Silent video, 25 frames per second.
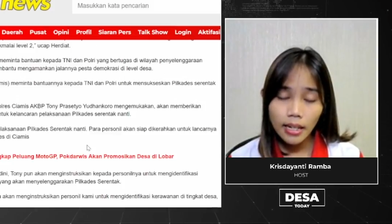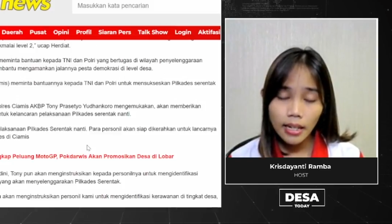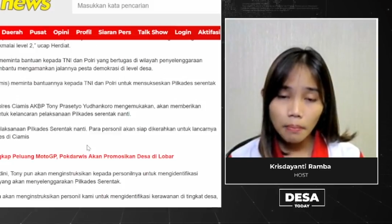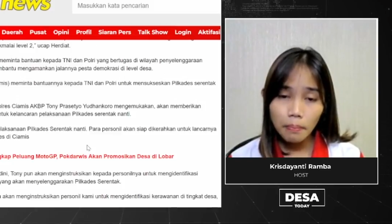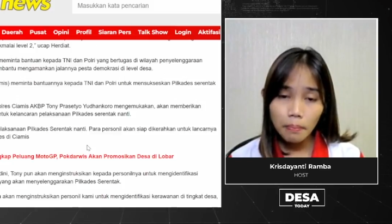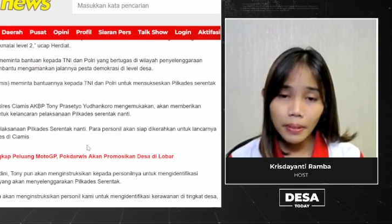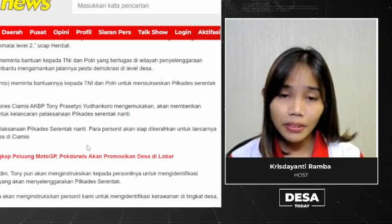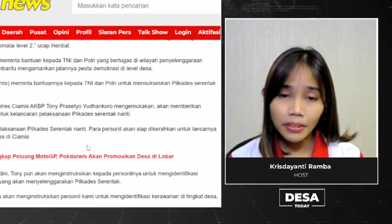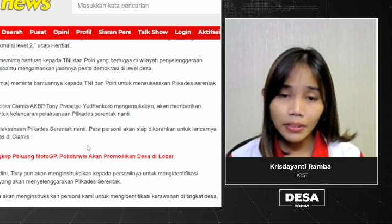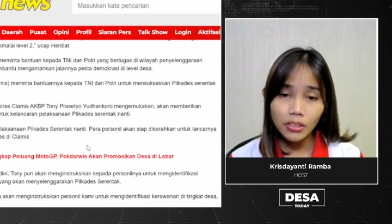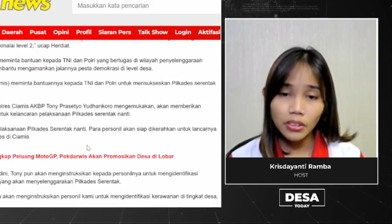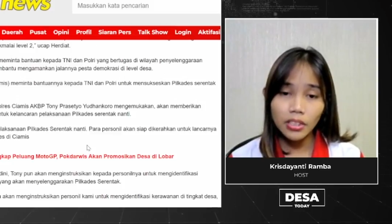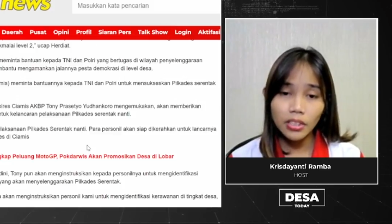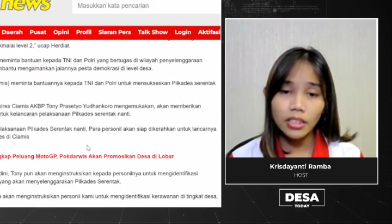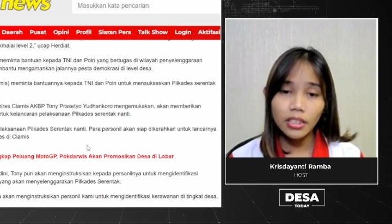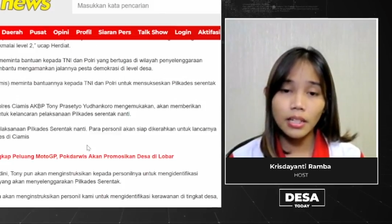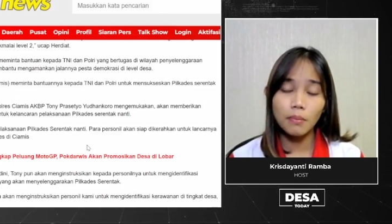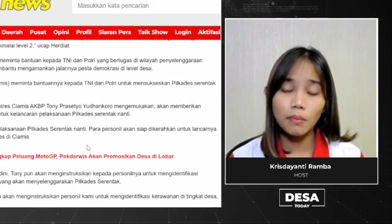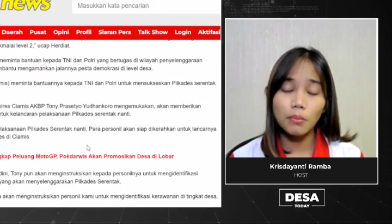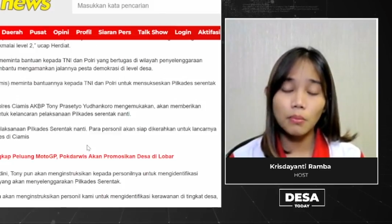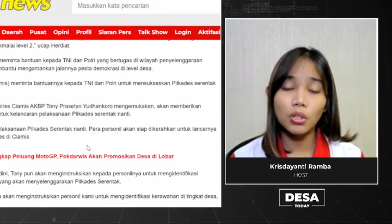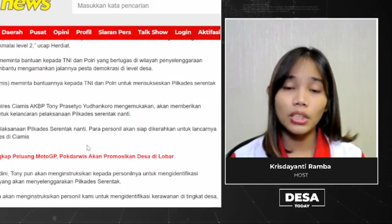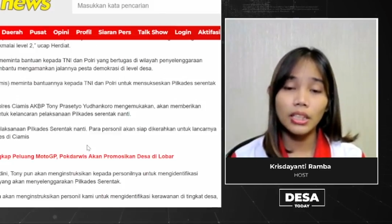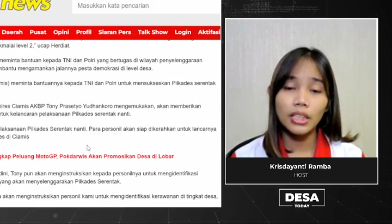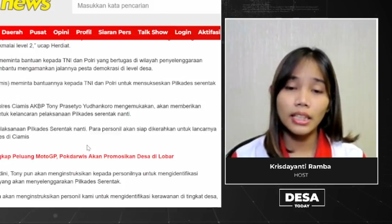pesta
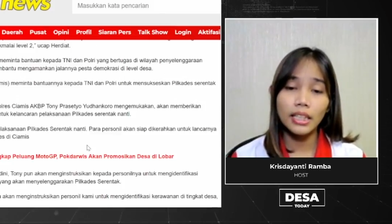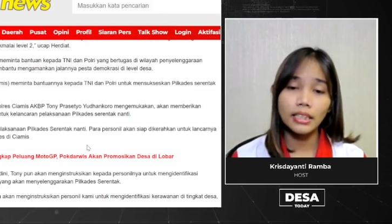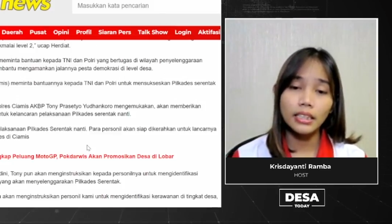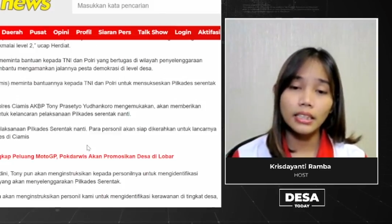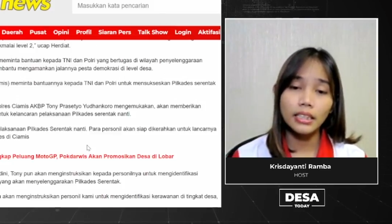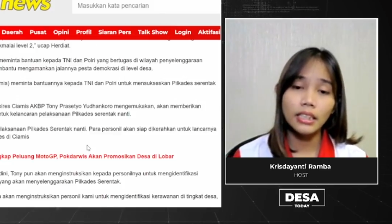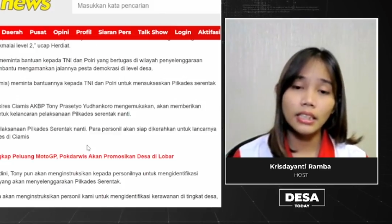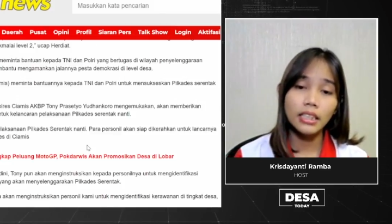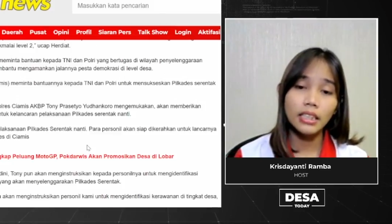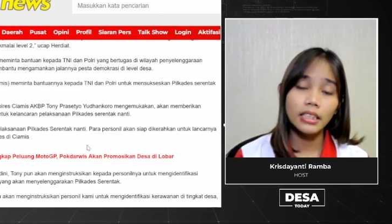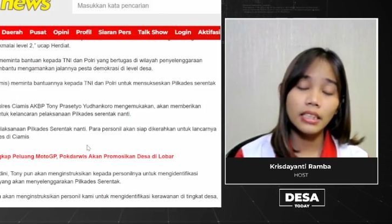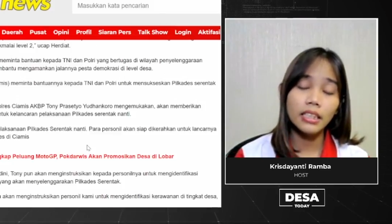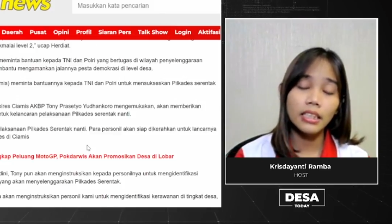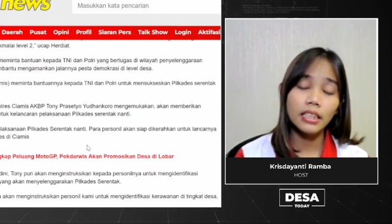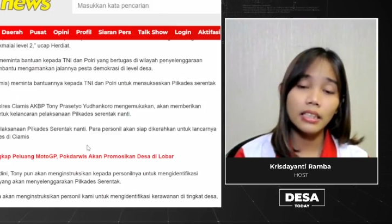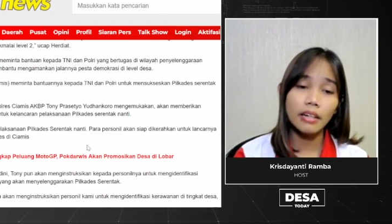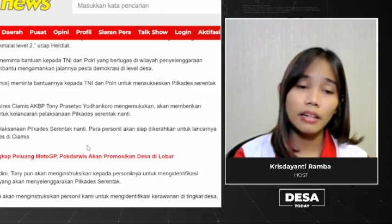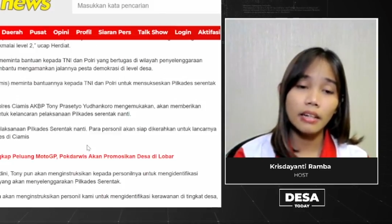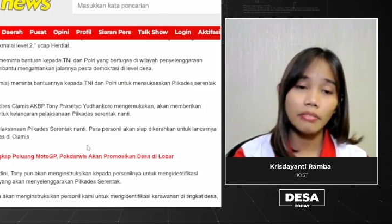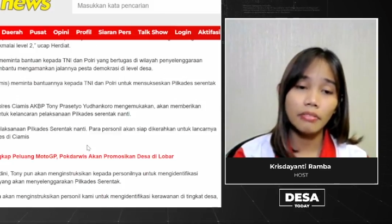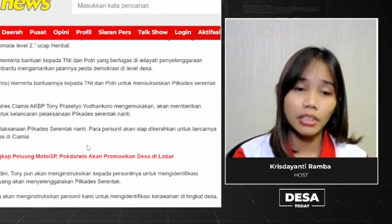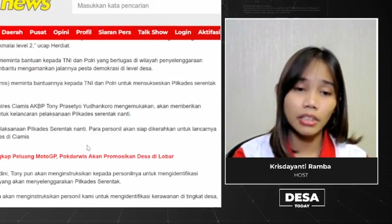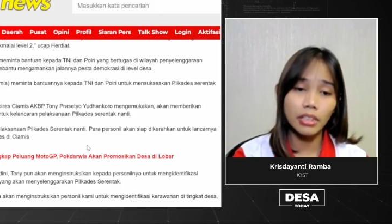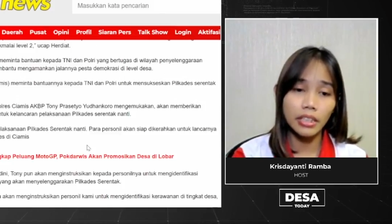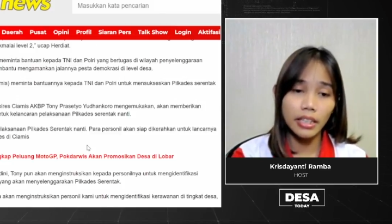demokrasi di
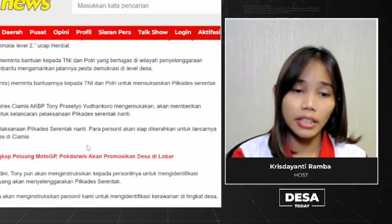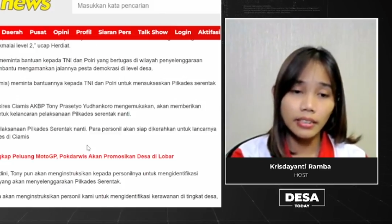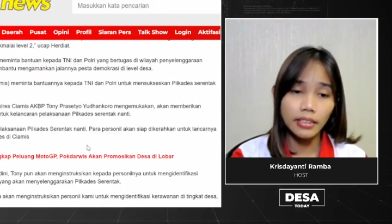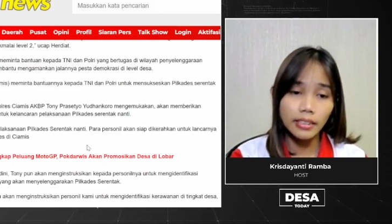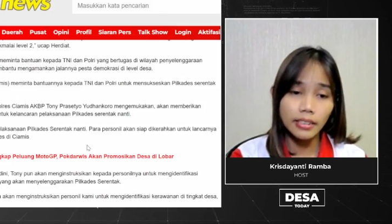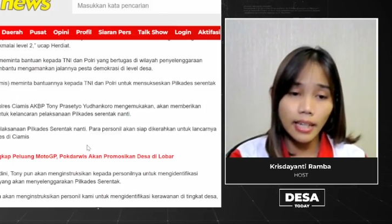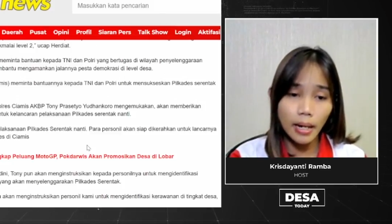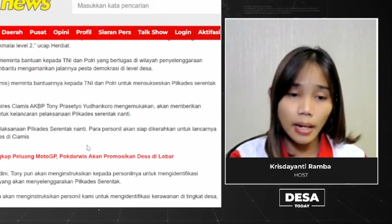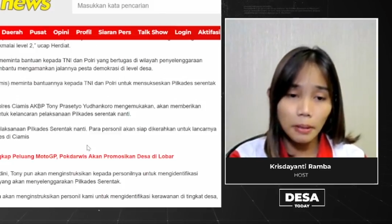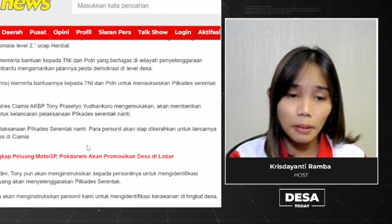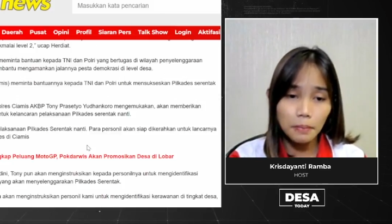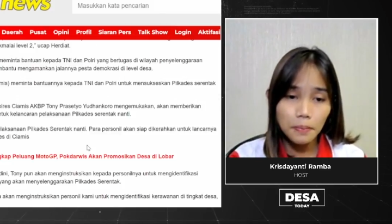level desa.